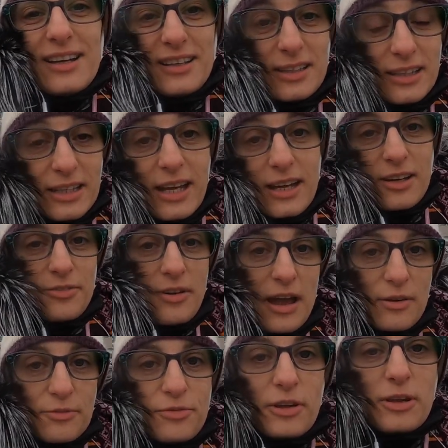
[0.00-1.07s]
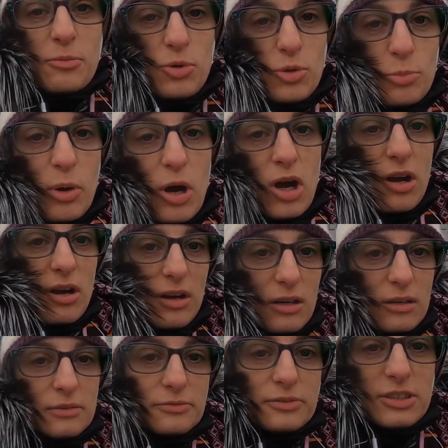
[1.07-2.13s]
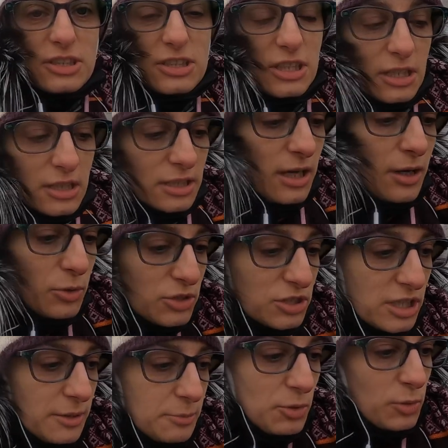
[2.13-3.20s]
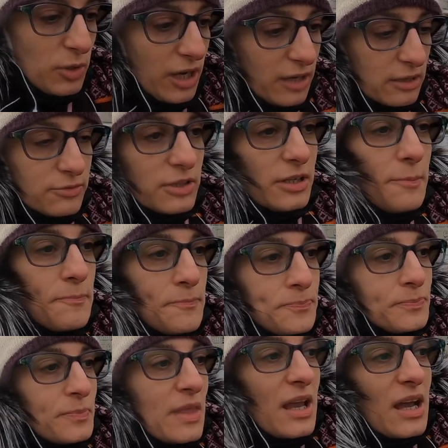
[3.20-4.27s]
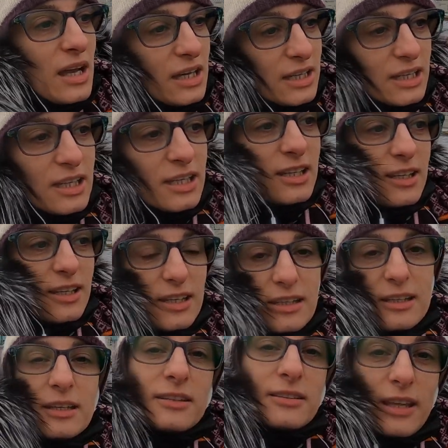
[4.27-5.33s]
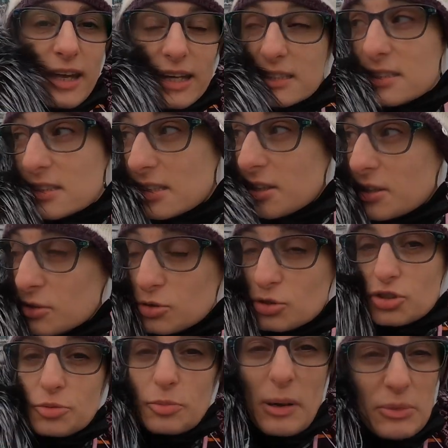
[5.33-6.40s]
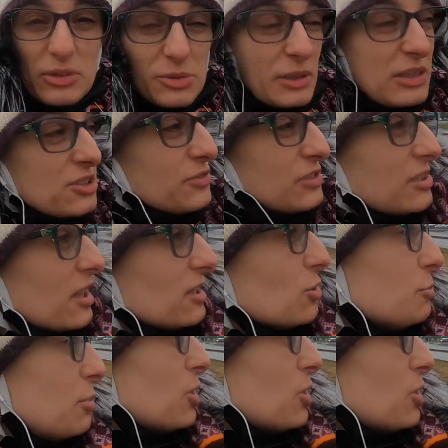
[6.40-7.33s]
E, nie nagrywałam filmu, bo widzicie, nie dało się, były live'y. I teraz już mamy, zobaczcie, wstrętną